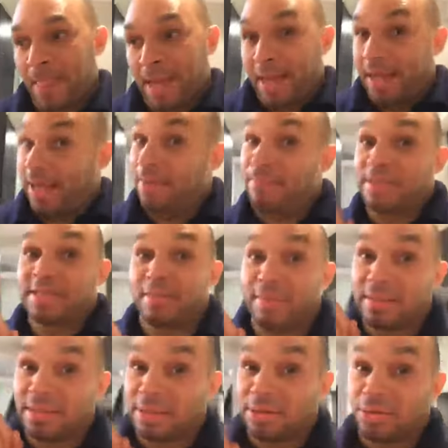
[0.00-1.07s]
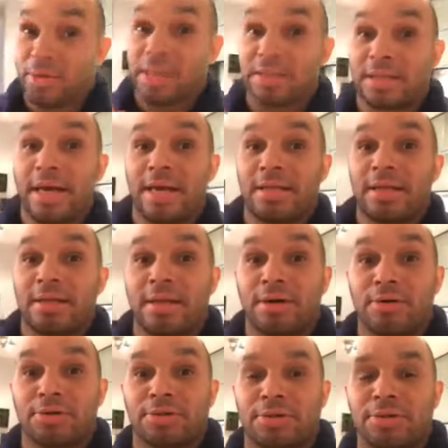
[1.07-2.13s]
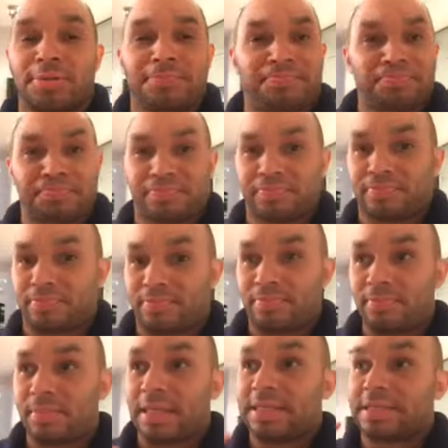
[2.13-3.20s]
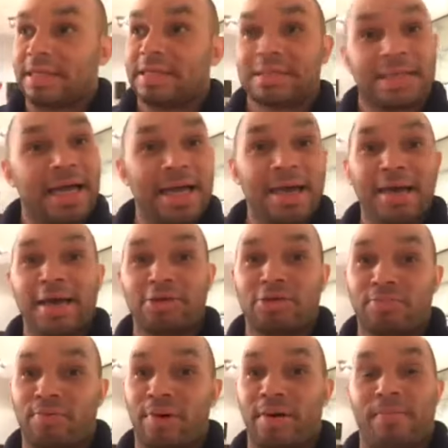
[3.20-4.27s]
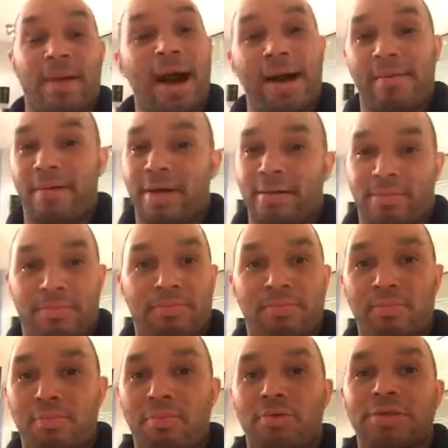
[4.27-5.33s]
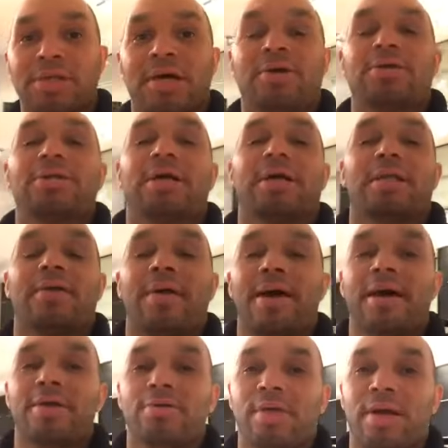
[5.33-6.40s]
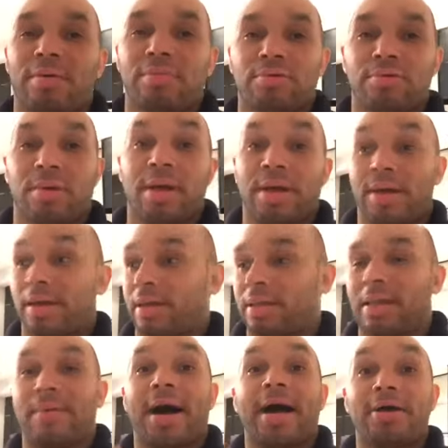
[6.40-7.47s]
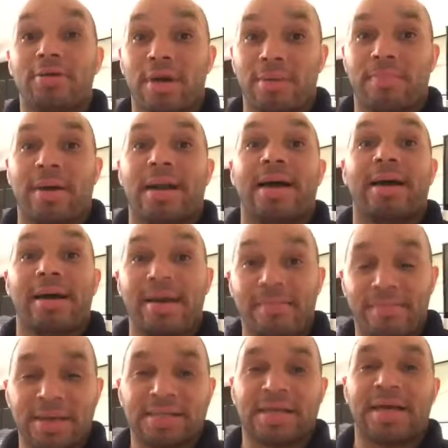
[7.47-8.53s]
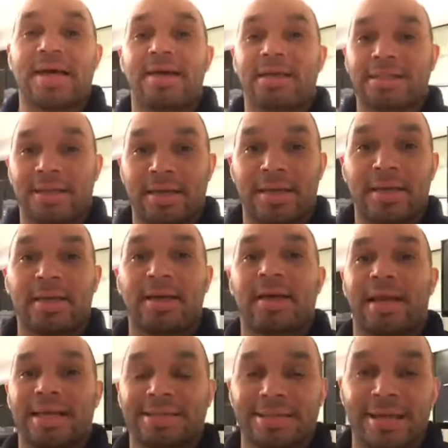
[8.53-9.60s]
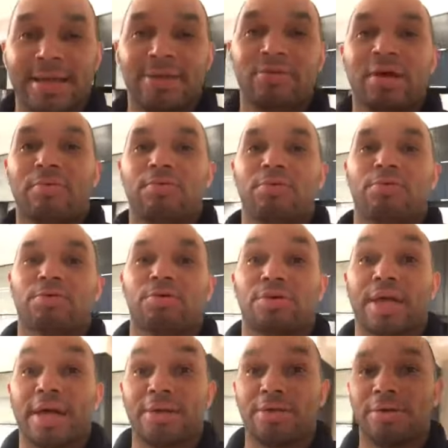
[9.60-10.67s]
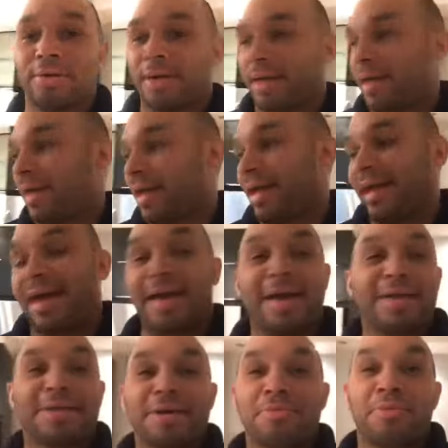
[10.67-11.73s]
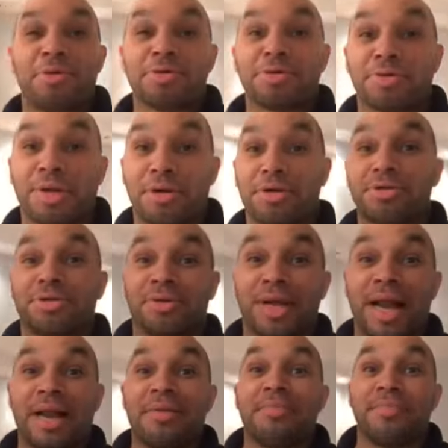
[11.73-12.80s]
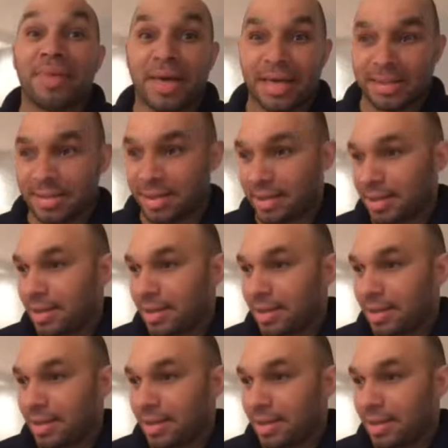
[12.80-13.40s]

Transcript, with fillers: y especialmente tú que estás en el negocio si estás en esto pues vas a ver muchas cosas que te van a ayudar eh, te van a ayudar para empezar a seguir creciendo y evolucionando en este hermoso negocio de la limpieza